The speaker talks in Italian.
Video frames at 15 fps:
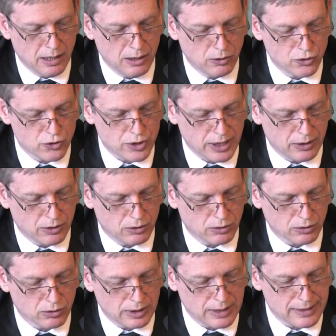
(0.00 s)

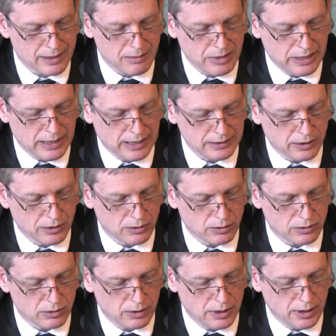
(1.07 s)
l'oggetto del
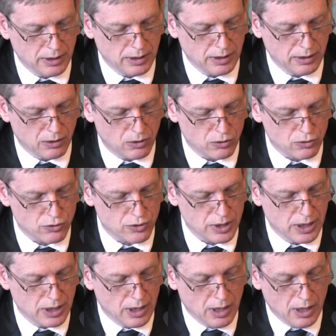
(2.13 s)
seminario di oggi.